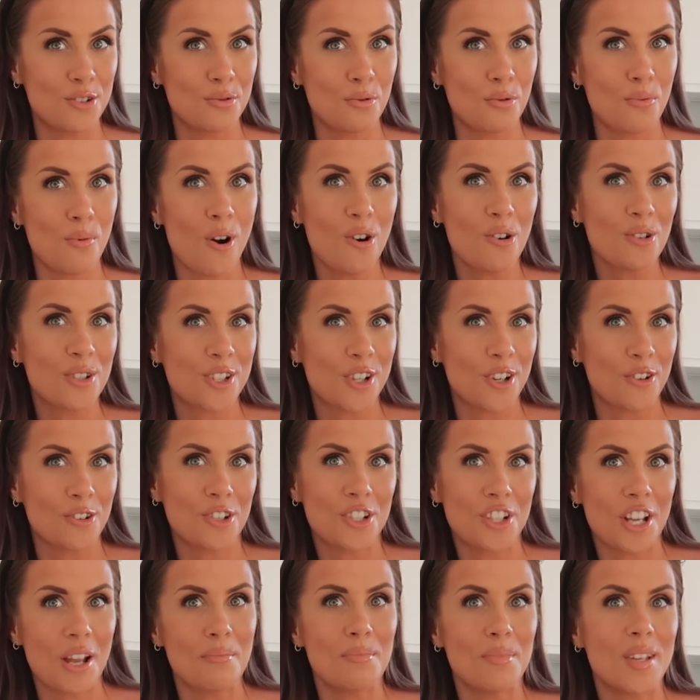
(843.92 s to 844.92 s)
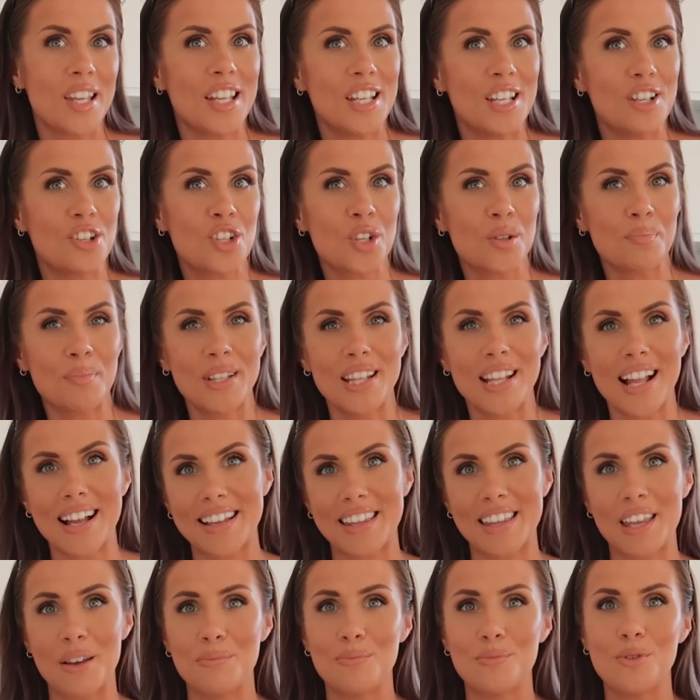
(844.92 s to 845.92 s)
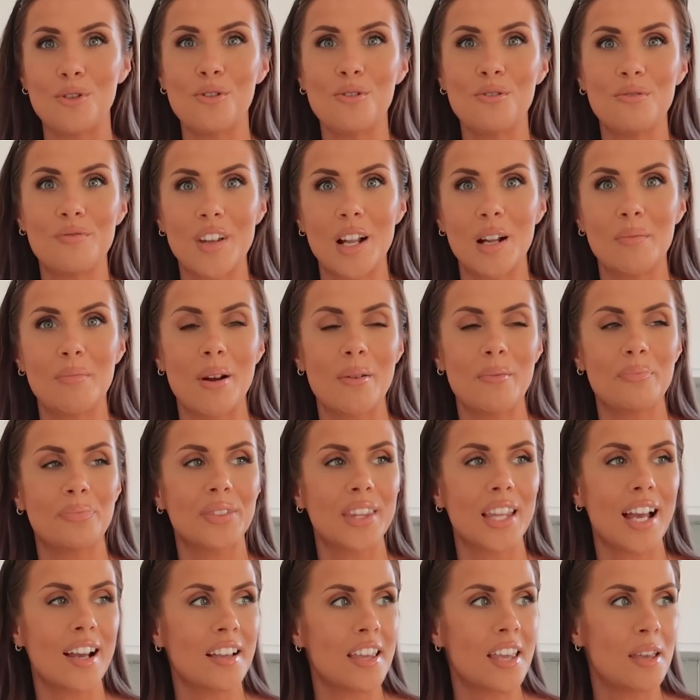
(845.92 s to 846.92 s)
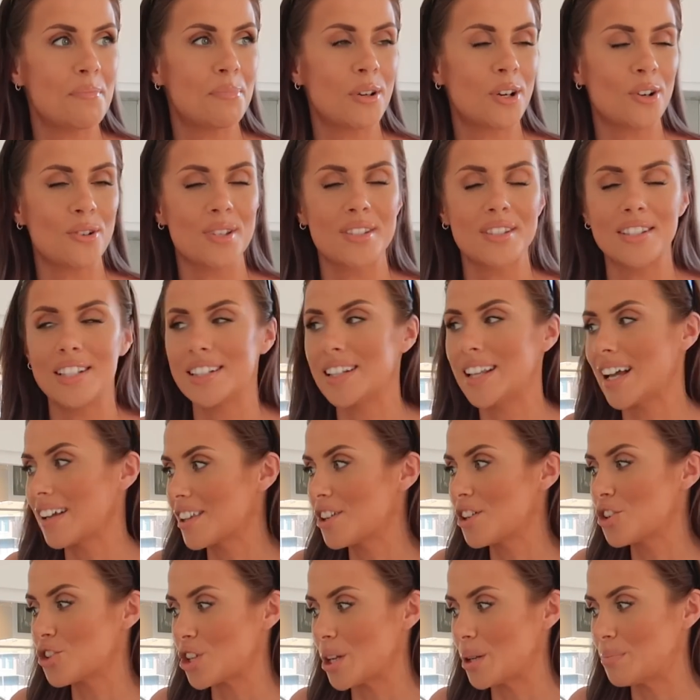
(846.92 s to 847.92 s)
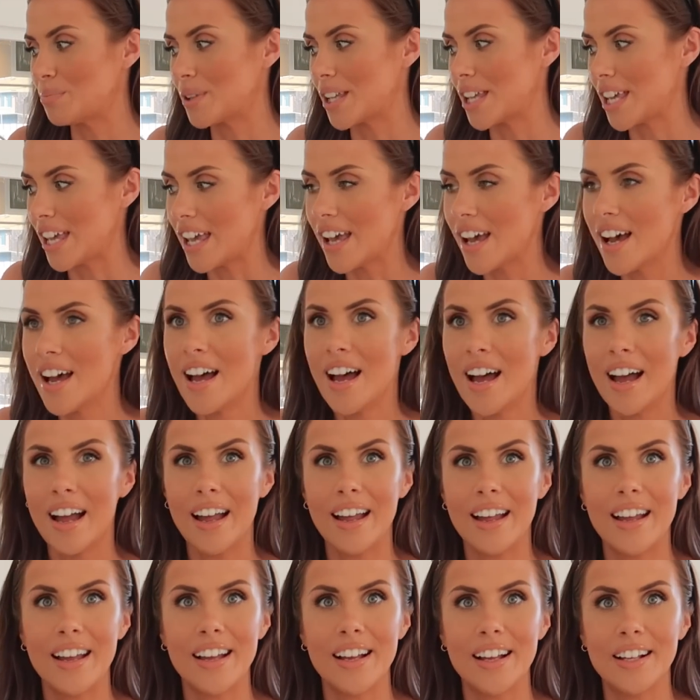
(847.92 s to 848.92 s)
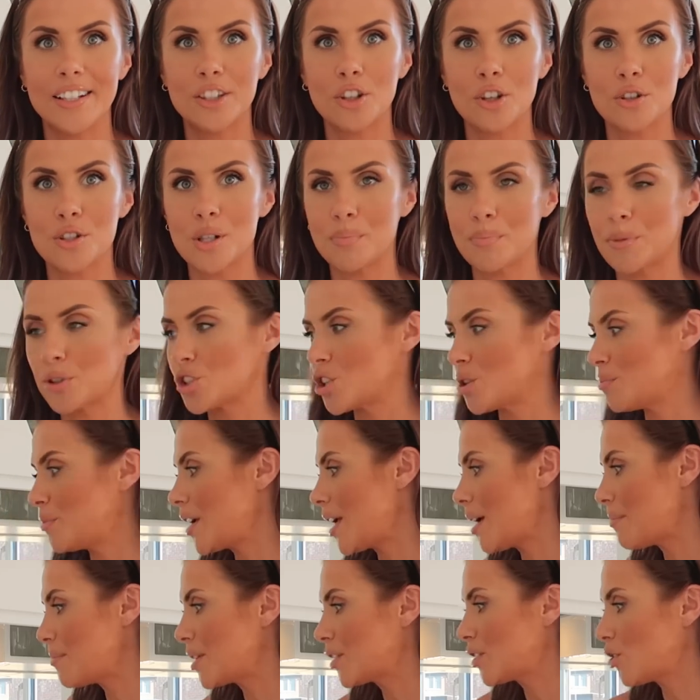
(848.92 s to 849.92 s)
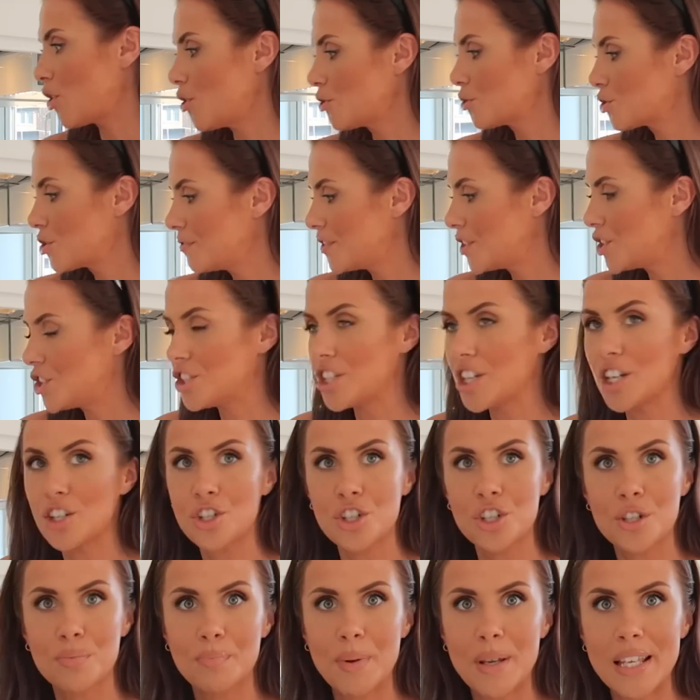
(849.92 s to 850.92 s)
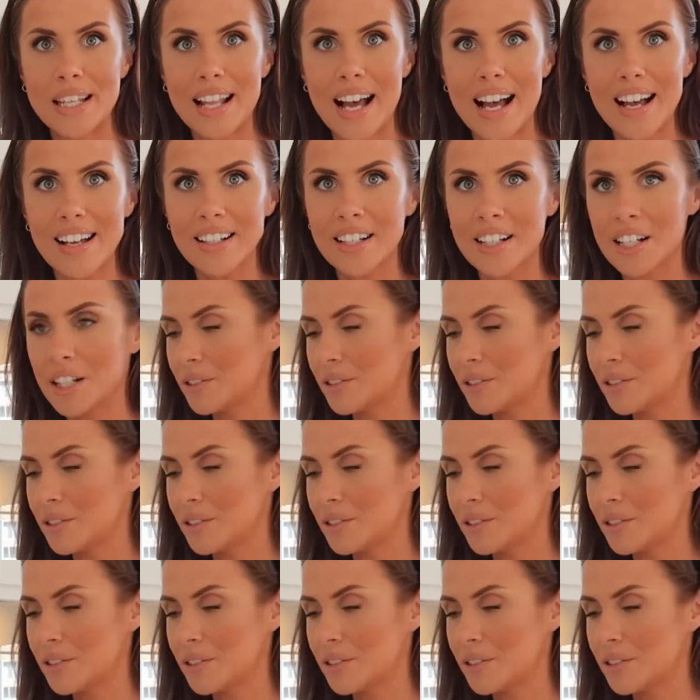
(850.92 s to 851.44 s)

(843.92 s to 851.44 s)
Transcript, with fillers: z łososiem i szpinakiem. Uwielbiam, taki prosty, taki szybki. E, to co potrzebujemy to oczywiście szpinak,